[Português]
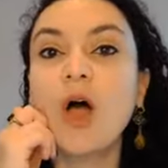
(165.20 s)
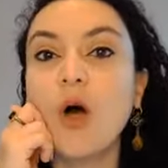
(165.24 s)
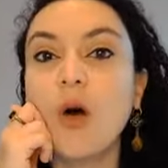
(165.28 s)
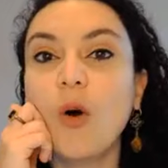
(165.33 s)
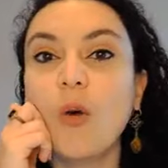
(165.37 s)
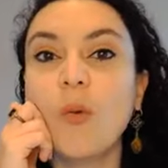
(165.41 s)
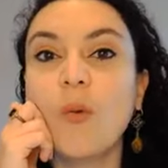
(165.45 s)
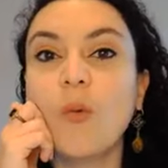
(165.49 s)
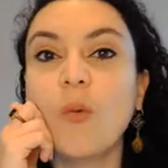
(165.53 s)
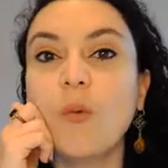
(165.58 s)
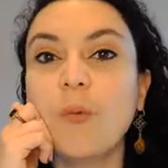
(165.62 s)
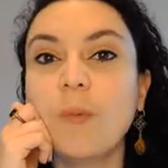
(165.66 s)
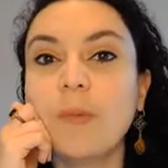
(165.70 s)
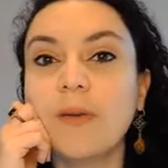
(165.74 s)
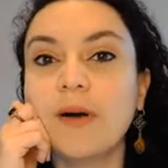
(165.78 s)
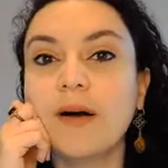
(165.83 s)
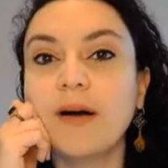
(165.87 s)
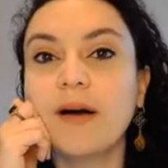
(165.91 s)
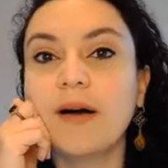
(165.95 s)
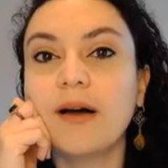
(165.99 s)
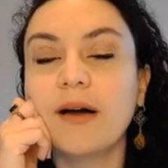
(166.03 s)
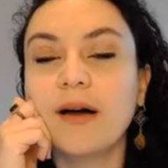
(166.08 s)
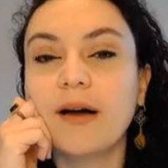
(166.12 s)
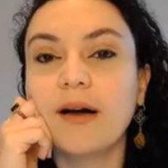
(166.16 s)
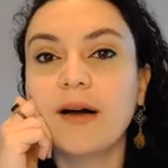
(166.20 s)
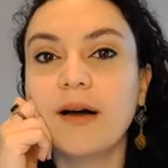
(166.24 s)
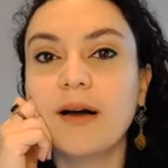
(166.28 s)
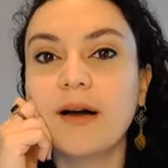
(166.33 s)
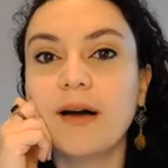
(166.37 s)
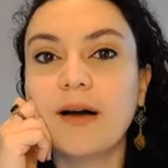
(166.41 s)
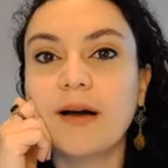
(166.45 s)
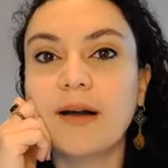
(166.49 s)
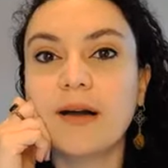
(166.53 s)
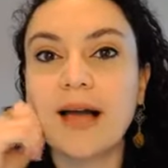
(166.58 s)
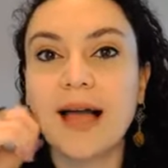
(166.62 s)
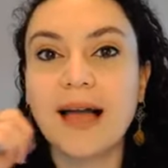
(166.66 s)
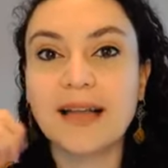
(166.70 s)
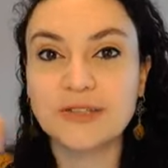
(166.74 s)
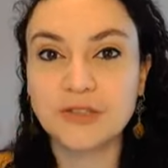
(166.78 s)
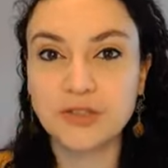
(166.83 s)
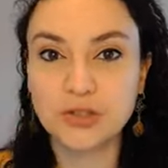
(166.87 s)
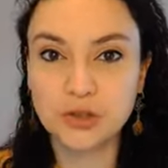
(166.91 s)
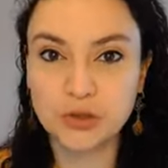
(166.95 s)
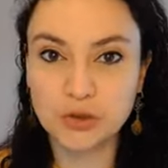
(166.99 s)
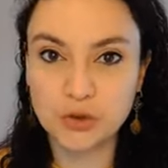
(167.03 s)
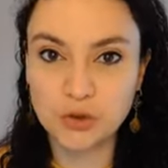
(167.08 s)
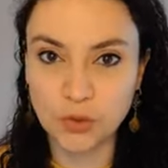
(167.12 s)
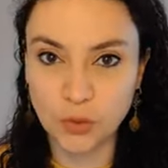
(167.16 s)
uma
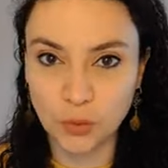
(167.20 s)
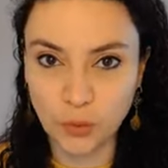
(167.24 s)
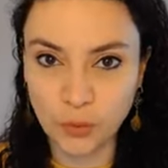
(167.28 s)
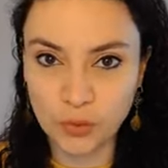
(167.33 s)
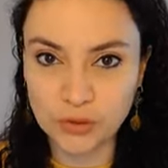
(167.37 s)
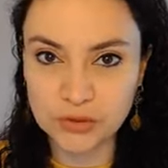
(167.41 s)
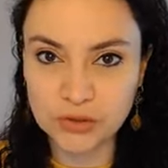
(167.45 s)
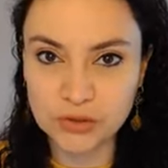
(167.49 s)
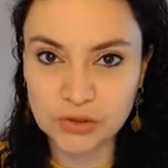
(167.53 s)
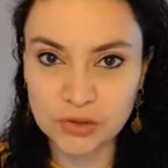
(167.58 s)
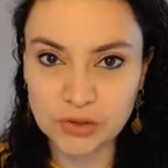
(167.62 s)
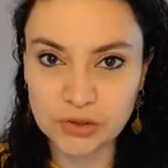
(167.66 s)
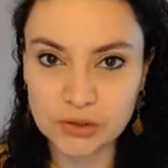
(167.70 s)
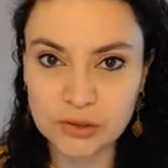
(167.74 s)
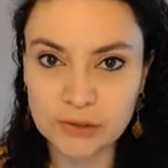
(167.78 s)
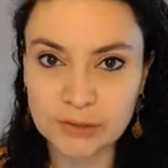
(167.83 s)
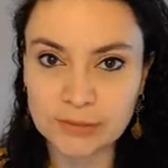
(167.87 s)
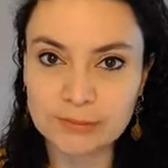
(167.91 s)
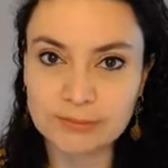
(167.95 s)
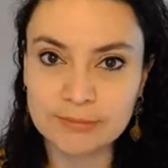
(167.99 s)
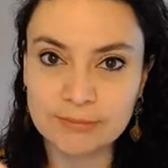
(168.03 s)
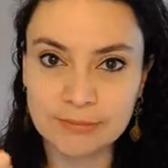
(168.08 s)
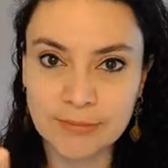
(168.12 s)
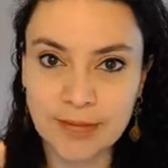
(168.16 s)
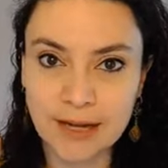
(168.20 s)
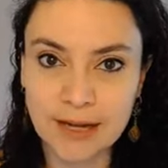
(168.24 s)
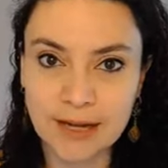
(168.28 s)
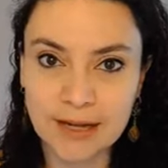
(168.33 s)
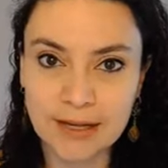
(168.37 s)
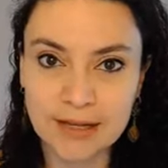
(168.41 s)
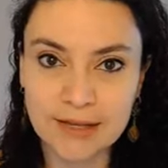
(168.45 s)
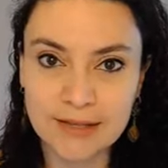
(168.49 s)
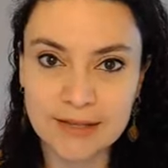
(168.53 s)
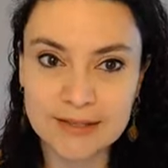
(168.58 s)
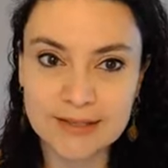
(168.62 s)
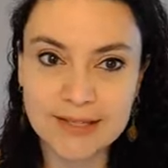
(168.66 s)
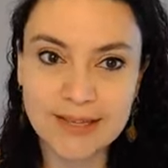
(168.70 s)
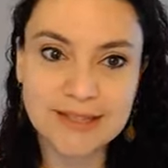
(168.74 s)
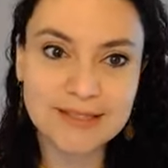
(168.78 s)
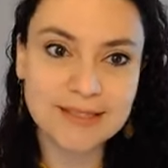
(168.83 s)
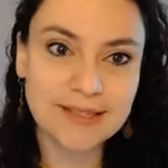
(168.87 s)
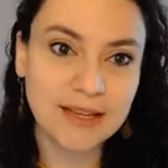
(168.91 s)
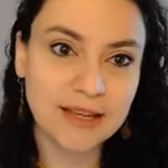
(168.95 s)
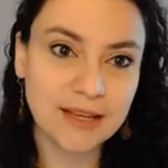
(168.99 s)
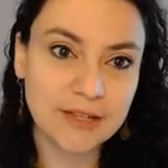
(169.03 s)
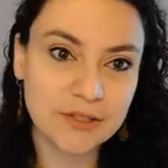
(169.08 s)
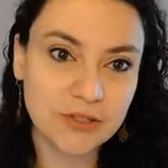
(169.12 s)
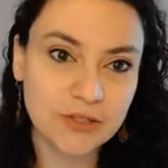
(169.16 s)
atitude mais
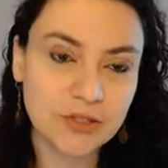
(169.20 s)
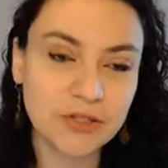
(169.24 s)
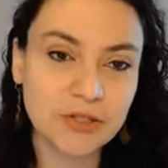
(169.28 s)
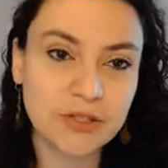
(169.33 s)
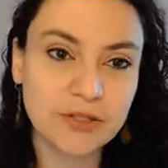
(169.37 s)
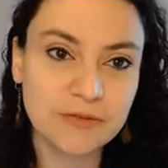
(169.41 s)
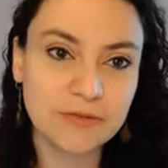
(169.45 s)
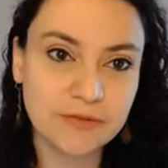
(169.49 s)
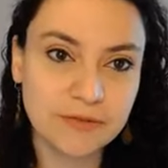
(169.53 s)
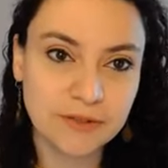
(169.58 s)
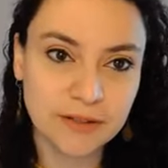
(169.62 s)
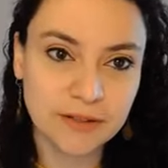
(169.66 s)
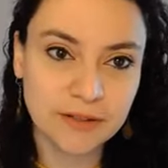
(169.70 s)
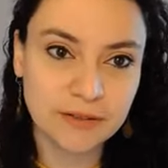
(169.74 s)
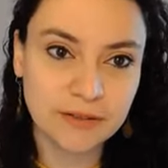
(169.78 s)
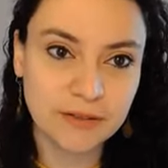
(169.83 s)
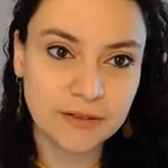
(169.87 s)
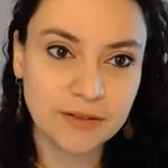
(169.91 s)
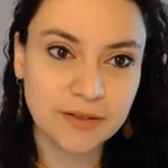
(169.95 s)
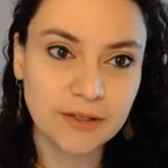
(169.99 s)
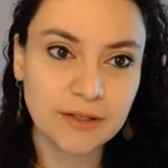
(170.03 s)
assertiva,